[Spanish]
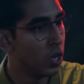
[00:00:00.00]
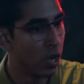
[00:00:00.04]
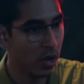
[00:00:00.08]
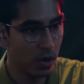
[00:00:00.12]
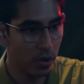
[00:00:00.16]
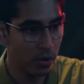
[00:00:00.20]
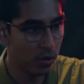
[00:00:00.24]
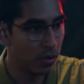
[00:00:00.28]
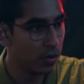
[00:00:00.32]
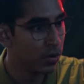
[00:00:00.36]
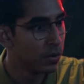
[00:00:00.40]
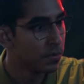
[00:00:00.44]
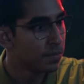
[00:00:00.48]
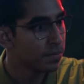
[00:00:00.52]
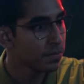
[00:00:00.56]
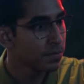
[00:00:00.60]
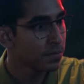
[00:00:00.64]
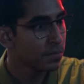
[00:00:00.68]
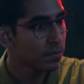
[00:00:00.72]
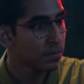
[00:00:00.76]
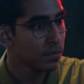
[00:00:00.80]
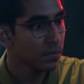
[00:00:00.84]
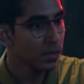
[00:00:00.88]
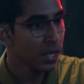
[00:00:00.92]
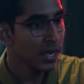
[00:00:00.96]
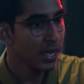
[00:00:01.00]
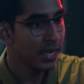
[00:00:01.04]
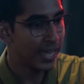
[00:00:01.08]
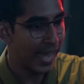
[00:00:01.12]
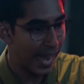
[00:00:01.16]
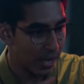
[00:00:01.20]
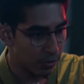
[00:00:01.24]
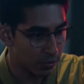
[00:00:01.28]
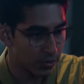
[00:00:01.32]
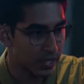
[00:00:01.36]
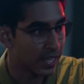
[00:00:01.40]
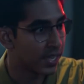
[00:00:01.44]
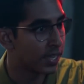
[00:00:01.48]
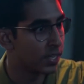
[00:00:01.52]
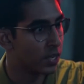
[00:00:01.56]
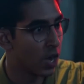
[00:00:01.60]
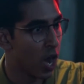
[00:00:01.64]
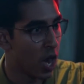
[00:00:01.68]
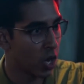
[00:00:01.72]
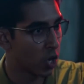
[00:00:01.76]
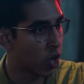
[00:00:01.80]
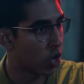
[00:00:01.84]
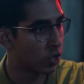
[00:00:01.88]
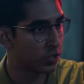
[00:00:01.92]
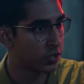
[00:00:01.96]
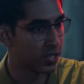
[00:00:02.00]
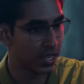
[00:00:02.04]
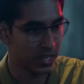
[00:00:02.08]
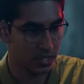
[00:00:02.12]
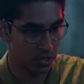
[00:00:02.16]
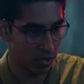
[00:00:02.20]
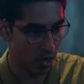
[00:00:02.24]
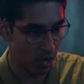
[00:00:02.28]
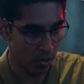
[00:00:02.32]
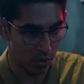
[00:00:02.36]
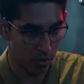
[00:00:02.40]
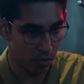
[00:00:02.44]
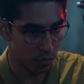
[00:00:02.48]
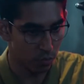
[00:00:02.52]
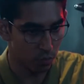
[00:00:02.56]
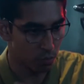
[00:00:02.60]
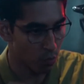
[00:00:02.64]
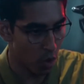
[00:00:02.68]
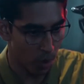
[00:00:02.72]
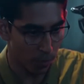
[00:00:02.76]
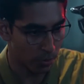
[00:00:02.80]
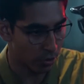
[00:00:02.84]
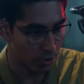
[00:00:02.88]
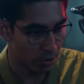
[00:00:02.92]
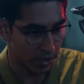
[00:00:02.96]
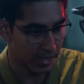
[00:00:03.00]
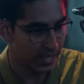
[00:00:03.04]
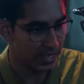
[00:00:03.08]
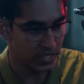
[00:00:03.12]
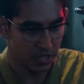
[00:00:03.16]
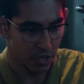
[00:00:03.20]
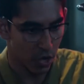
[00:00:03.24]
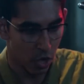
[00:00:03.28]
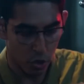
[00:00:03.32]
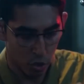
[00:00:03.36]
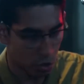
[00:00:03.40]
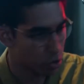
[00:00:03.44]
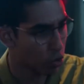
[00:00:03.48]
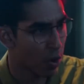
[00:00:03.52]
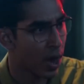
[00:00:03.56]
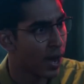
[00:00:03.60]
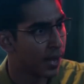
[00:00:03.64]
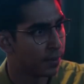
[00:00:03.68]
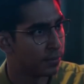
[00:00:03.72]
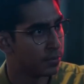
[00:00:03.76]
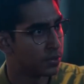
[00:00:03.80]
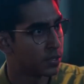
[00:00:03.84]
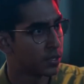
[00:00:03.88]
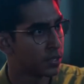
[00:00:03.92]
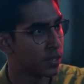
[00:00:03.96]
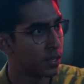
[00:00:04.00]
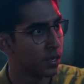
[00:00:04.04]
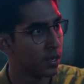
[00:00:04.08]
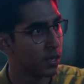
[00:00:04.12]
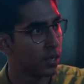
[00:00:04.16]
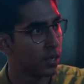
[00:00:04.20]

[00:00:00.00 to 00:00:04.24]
No counting narcotics, no robberies, no crimes.